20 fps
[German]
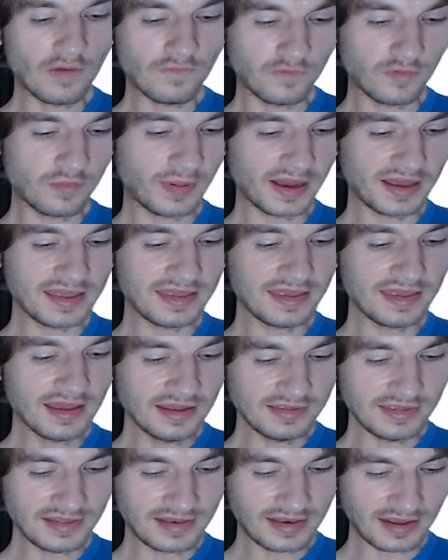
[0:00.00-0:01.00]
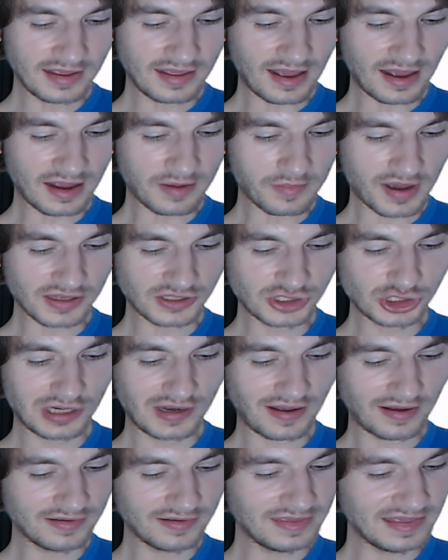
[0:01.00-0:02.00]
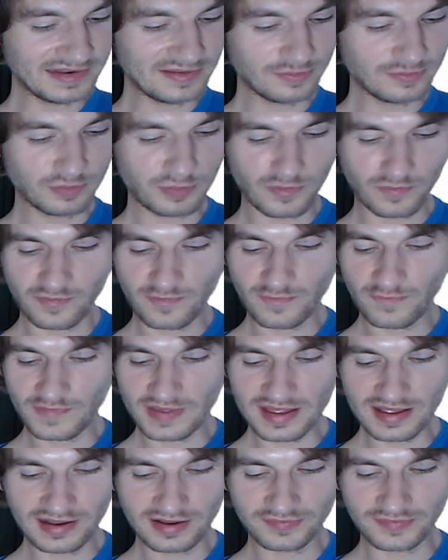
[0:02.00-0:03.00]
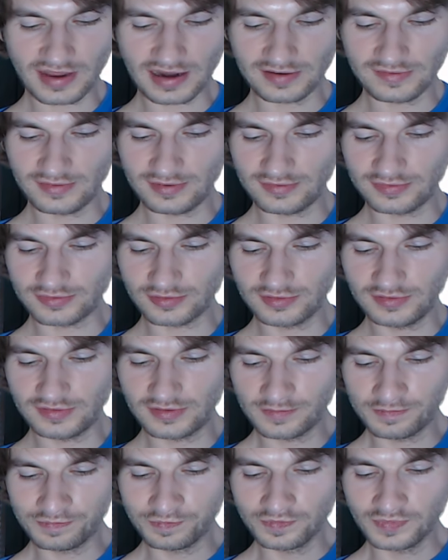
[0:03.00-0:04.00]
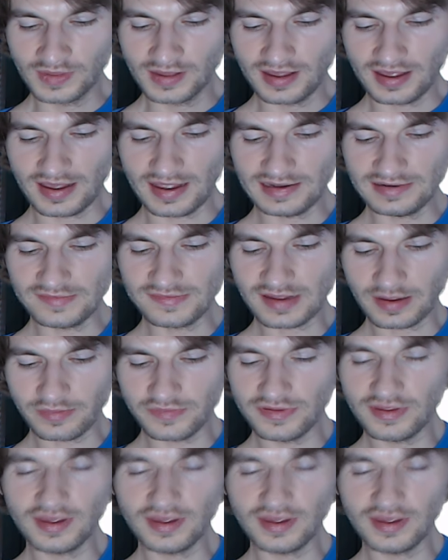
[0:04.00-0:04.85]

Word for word: Wobei jeder Gang macht schlank, jedes Be Bewegen ist eigentlich gesund. Eigentlich habe ich hier